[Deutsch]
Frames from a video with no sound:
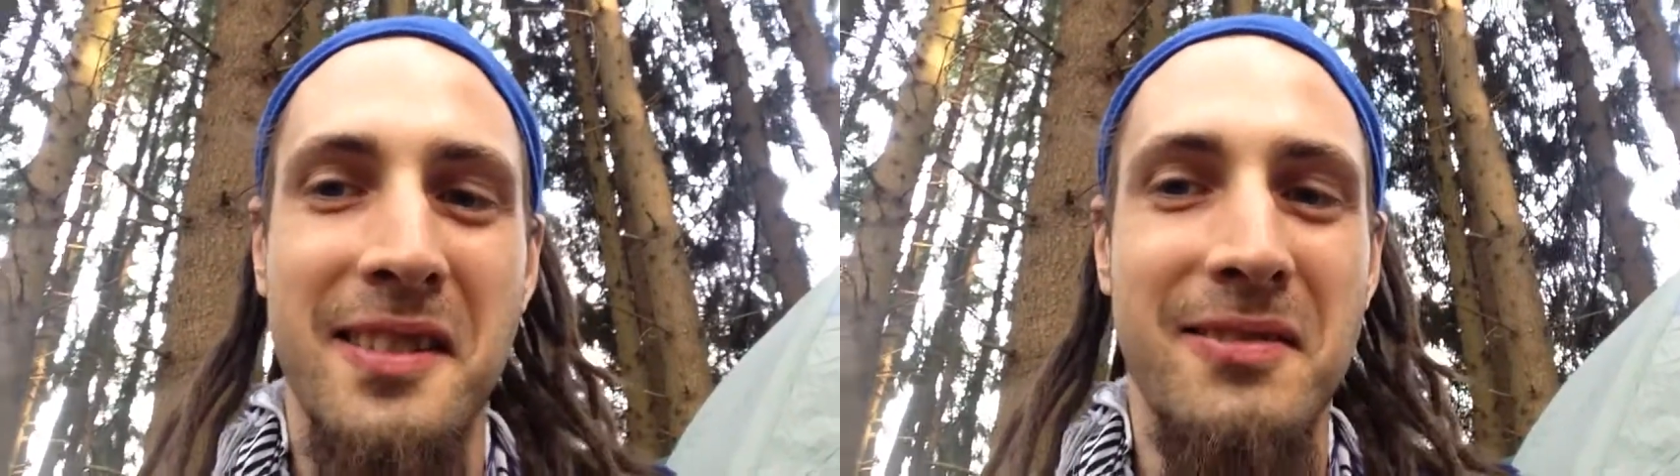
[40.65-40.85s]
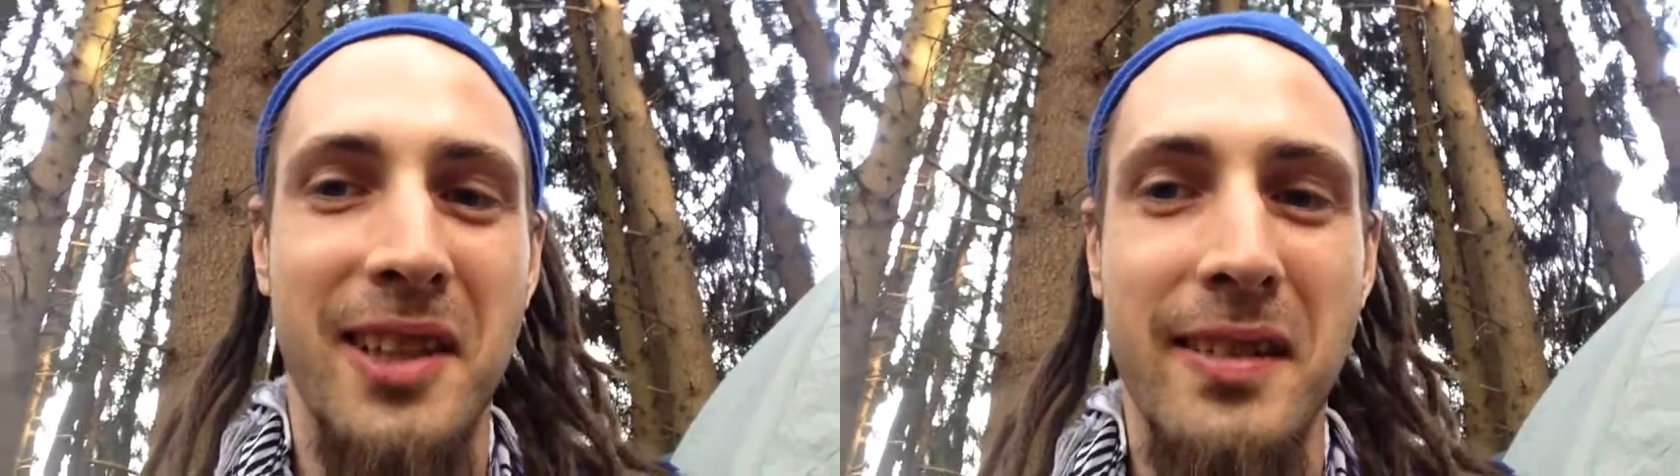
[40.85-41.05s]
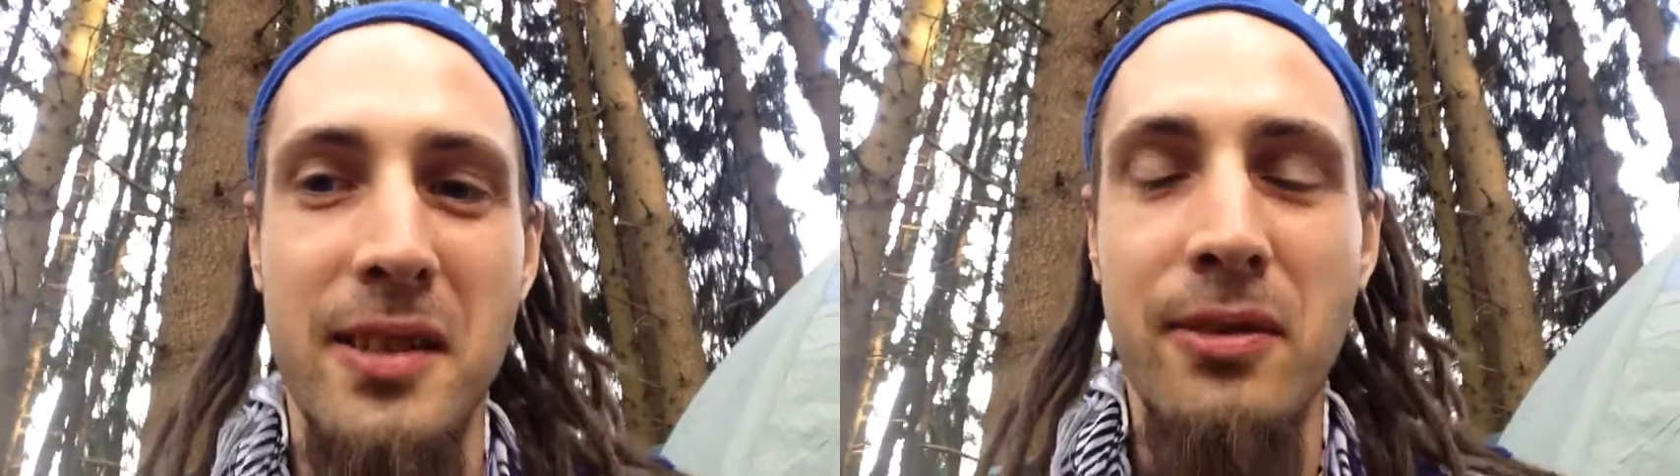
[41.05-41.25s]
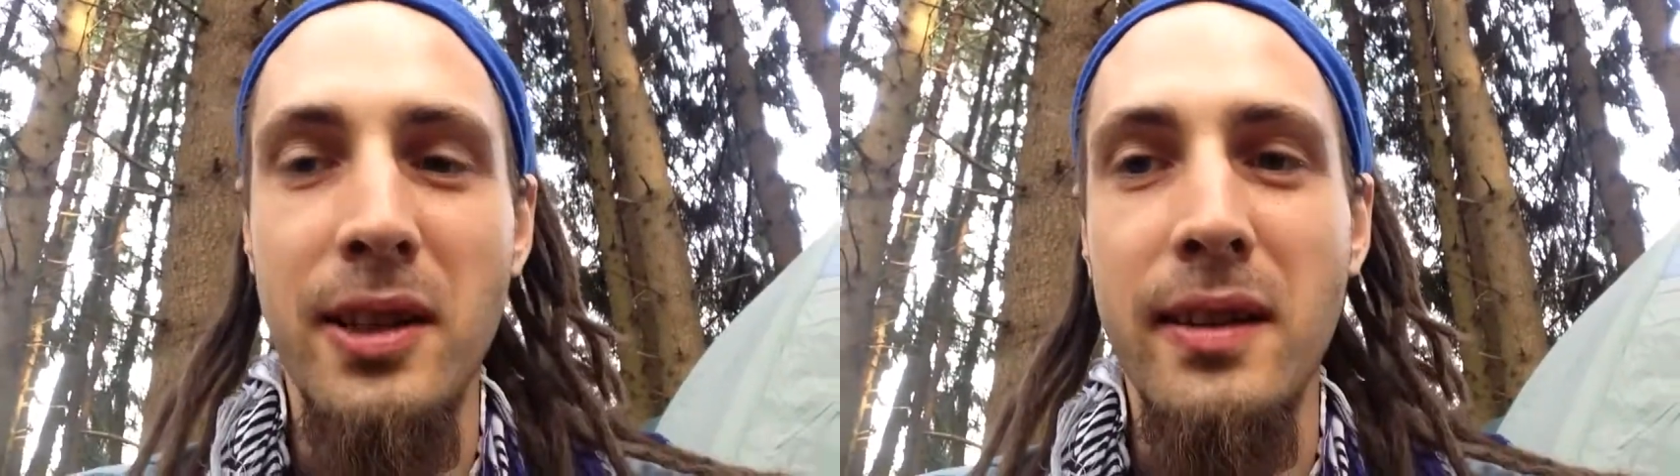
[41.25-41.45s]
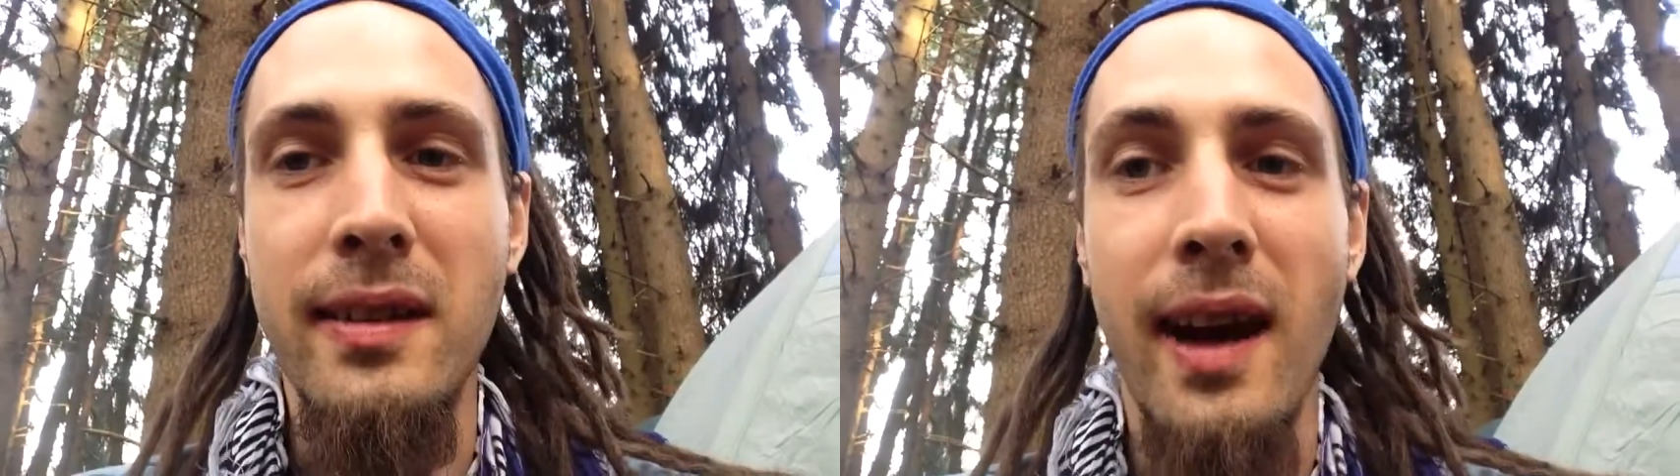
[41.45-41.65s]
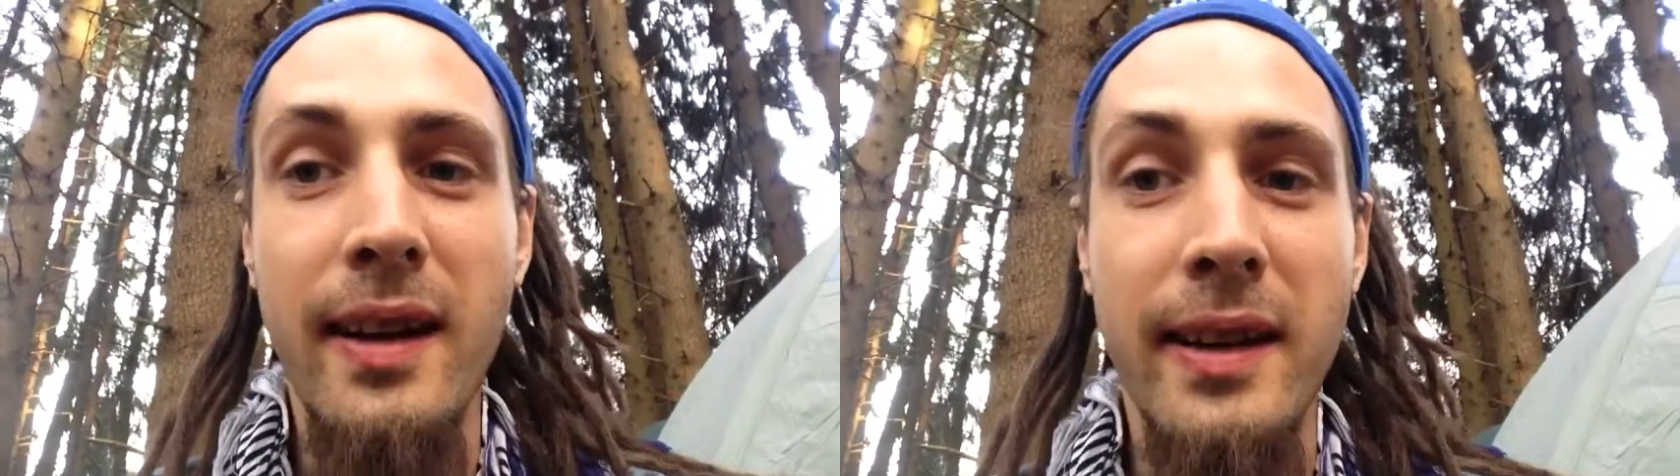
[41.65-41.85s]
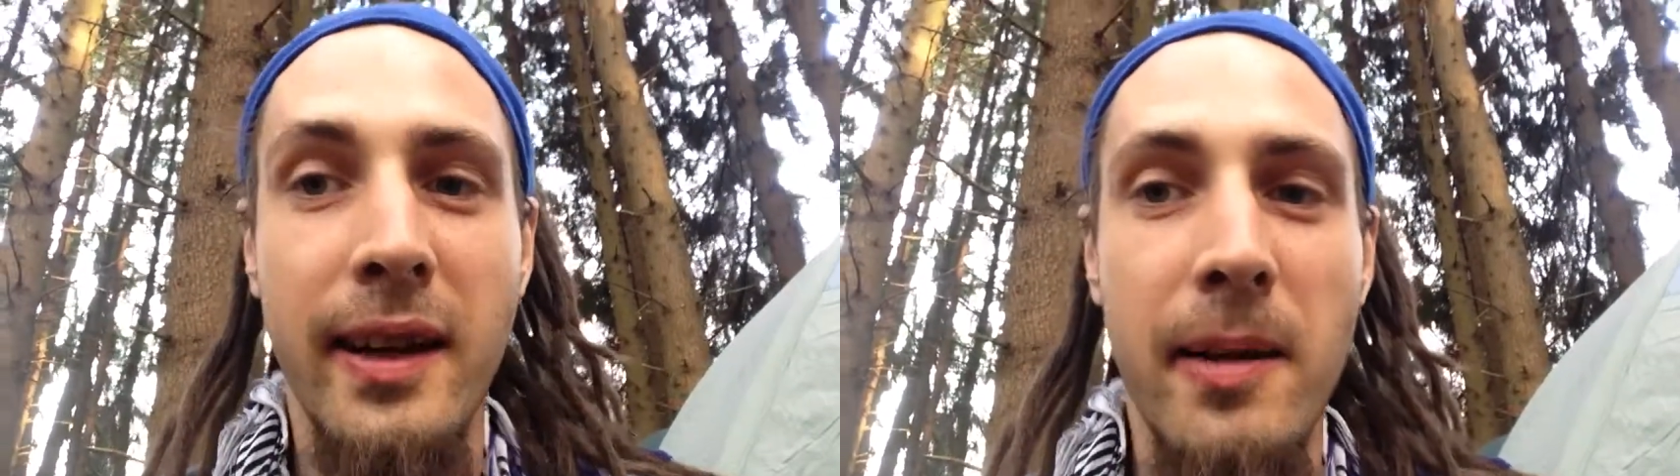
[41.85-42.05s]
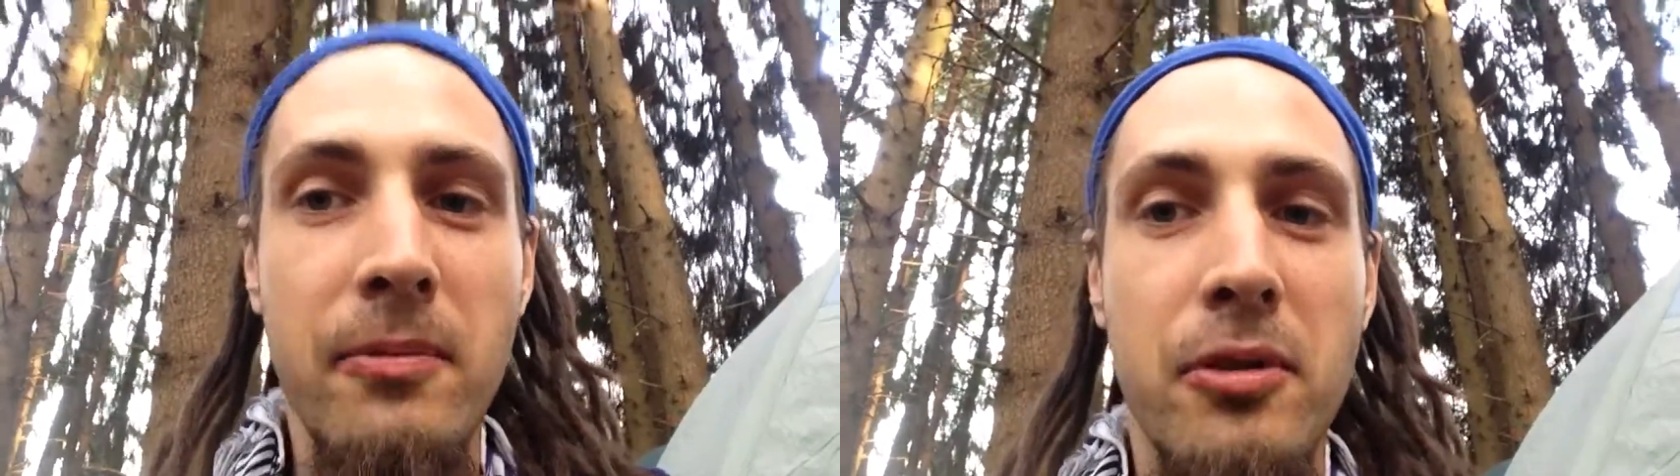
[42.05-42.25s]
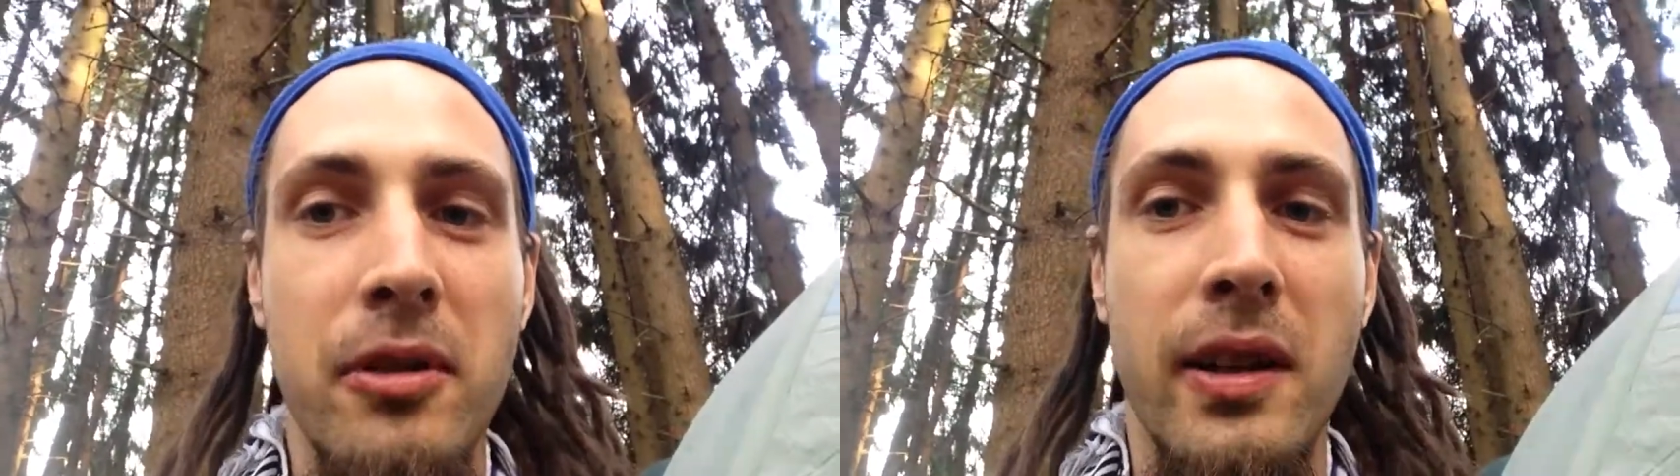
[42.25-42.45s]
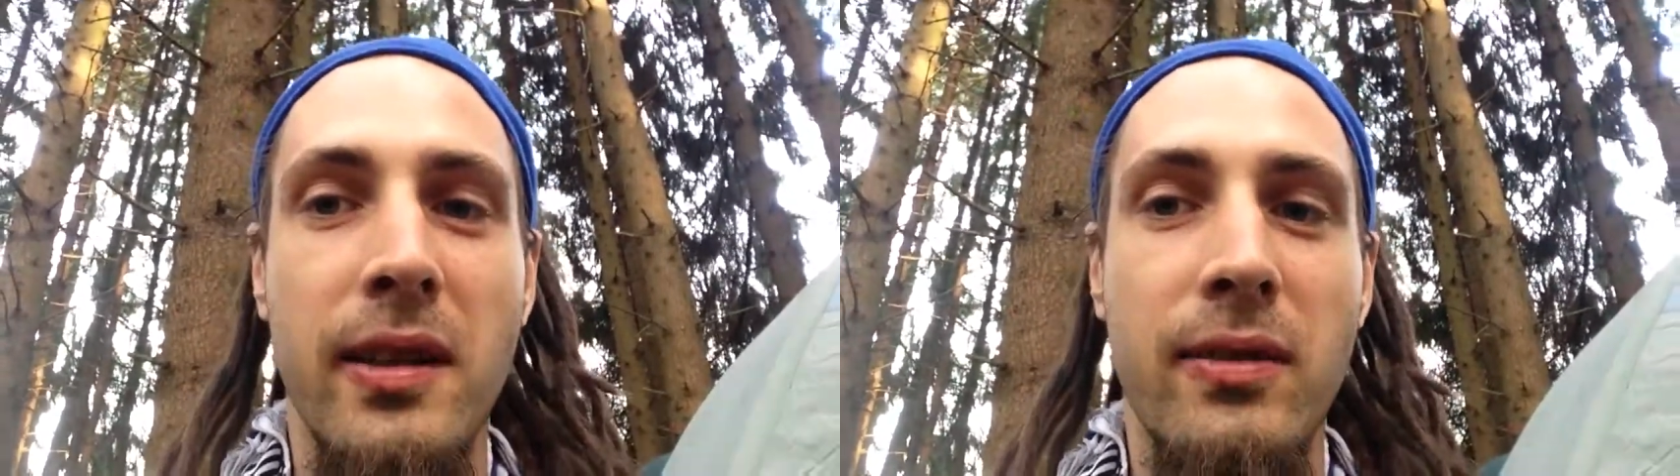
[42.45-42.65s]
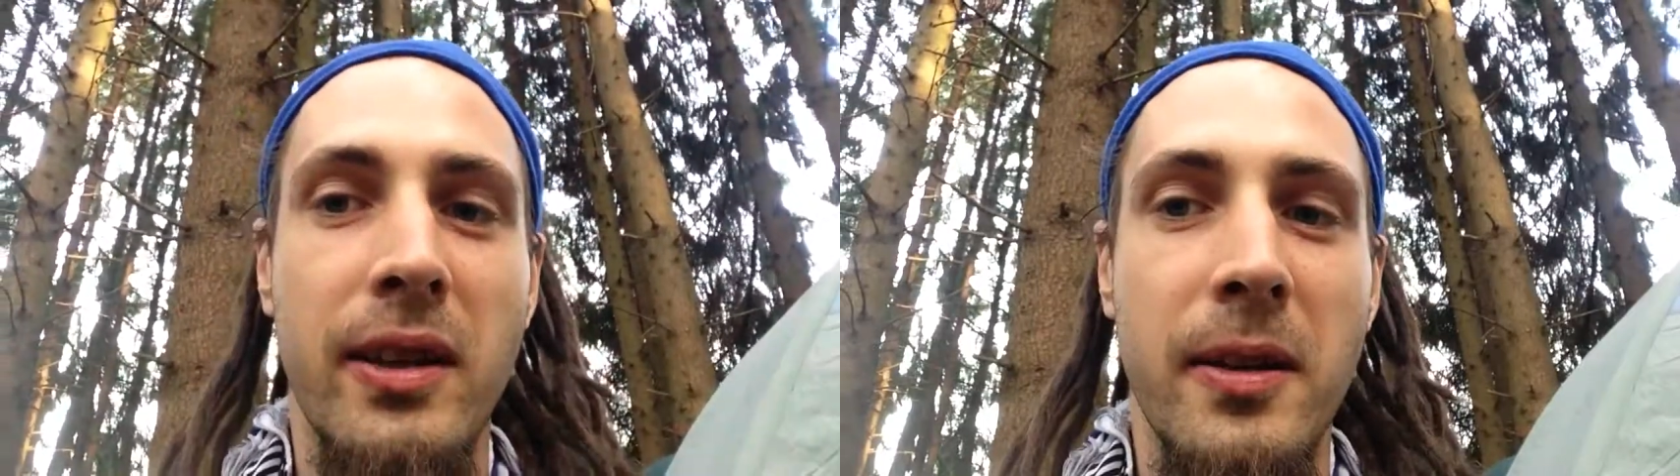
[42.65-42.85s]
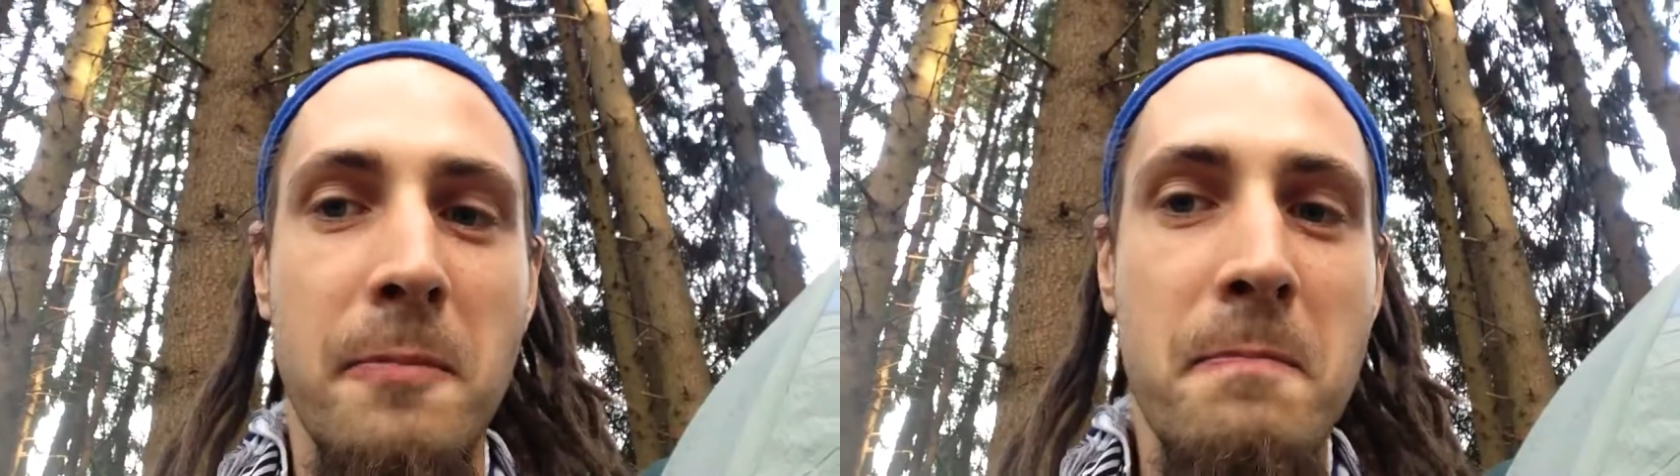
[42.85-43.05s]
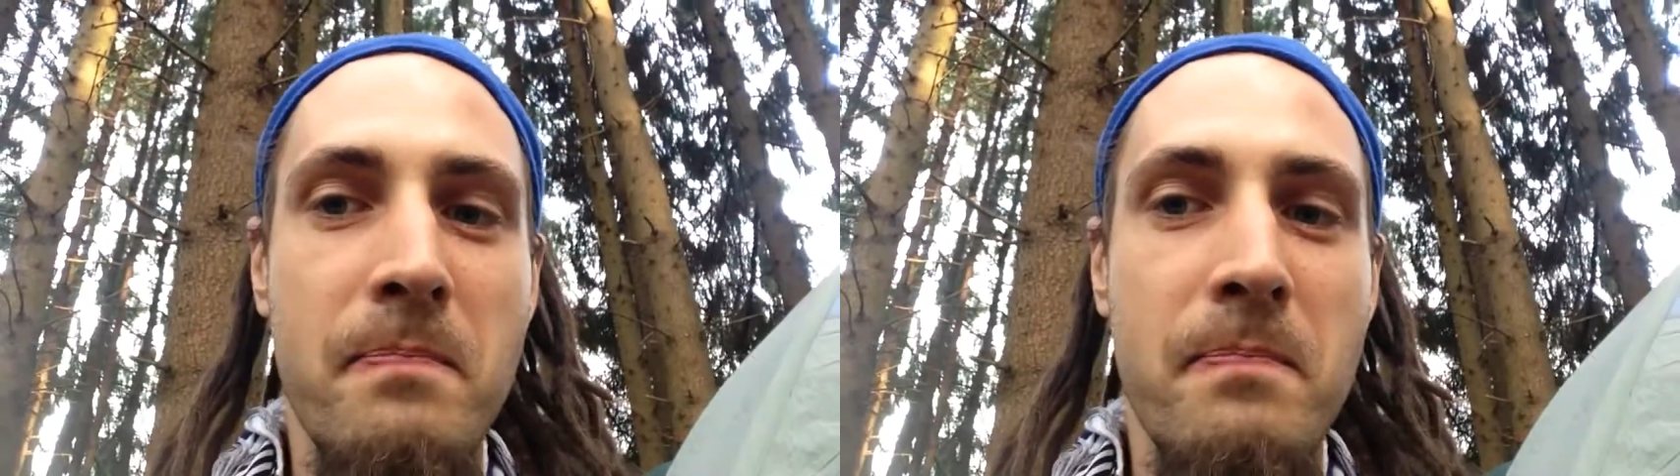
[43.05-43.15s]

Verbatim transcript: was nicht viel ist, hart erkämpft und deswegen